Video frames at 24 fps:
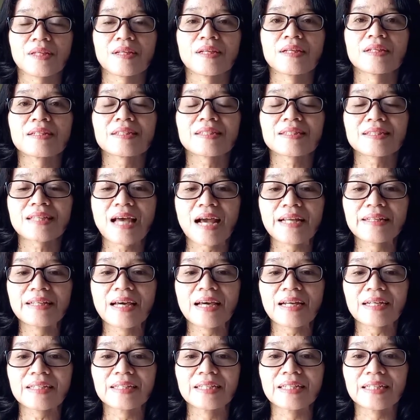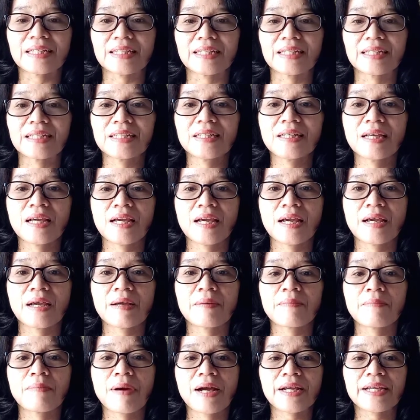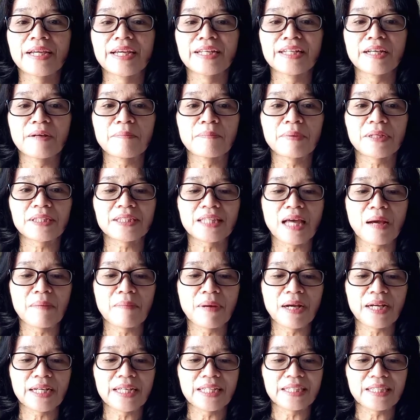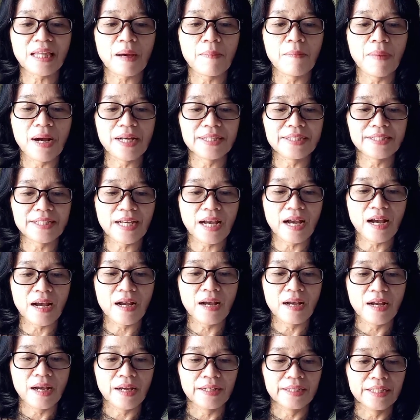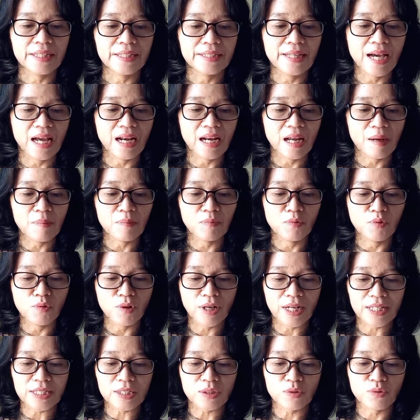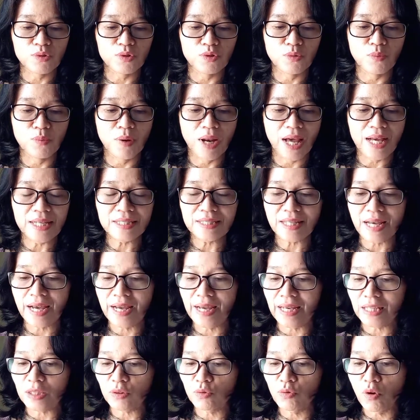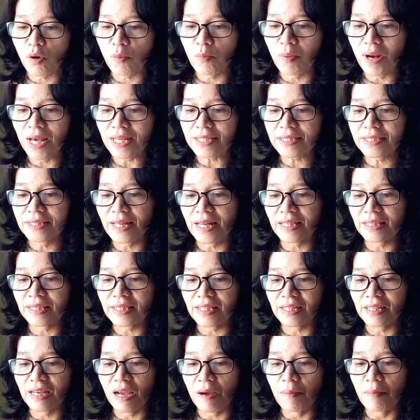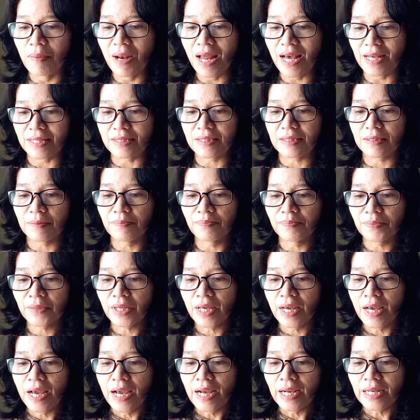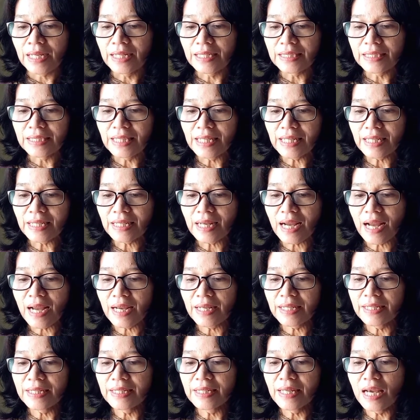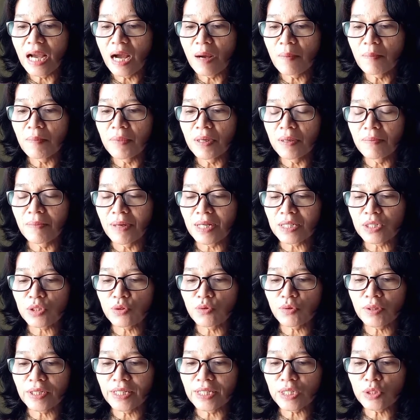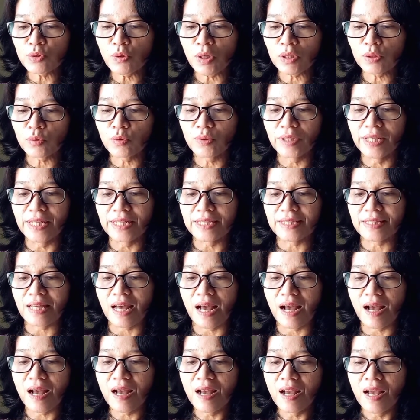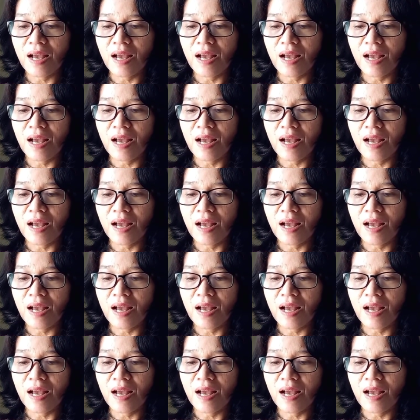Sadar diri, bagian yang pertama kita baca di dalam Lukas 17 ayat 12 dan 13. Ketika ia memasuki suatu desa,